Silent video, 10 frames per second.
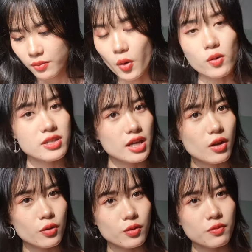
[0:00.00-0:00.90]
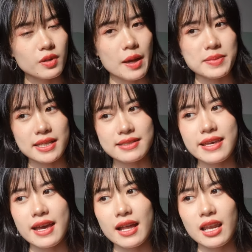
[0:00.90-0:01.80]
bốn chế độ rung làm sạch
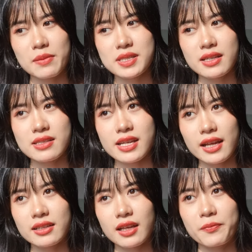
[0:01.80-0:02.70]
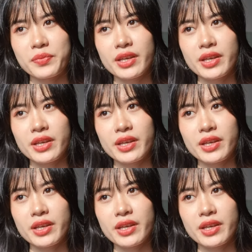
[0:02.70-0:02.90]
da à, làm sạch răng nè